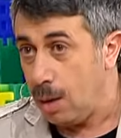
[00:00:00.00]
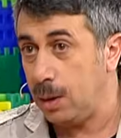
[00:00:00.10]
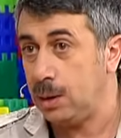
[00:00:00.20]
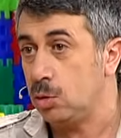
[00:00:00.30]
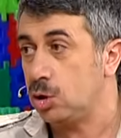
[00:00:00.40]

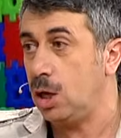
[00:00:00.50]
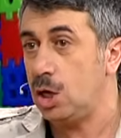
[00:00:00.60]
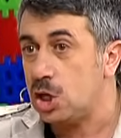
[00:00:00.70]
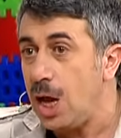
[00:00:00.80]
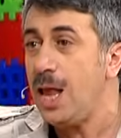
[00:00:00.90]
потому что
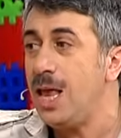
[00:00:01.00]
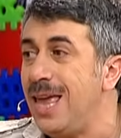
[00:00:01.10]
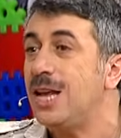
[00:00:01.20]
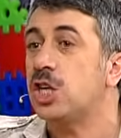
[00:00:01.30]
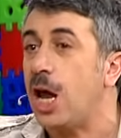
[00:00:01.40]

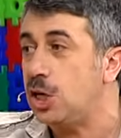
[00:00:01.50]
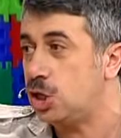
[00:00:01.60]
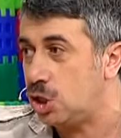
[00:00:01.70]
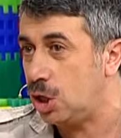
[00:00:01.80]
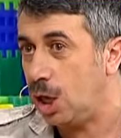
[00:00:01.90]
решения
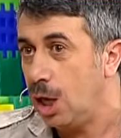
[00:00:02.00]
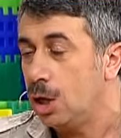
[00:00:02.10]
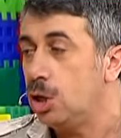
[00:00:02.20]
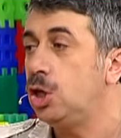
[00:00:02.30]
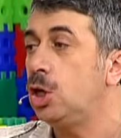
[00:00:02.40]
женщине
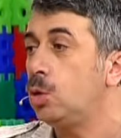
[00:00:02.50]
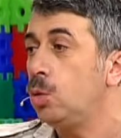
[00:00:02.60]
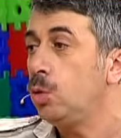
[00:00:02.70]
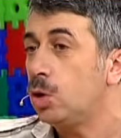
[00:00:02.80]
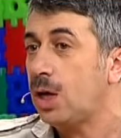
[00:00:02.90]

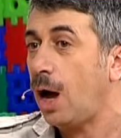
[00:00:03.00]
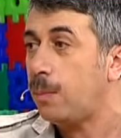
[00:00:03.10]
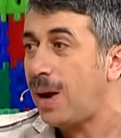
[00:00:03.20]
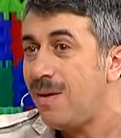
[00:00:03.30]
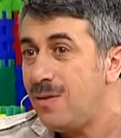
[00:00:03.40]
диктуют, как
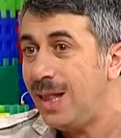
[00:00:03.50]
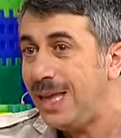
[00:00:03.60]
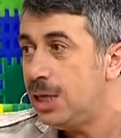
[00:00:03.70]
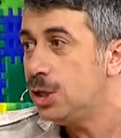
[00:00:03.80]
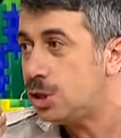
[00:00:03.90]
правило,
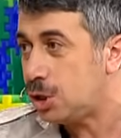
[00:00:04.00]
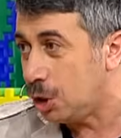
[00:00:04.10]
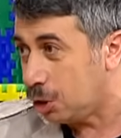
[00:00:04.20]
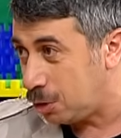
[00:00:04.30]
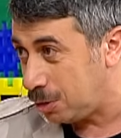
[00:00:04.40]

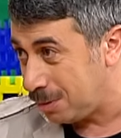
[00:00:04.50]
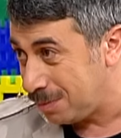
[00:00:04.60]
инстинкт.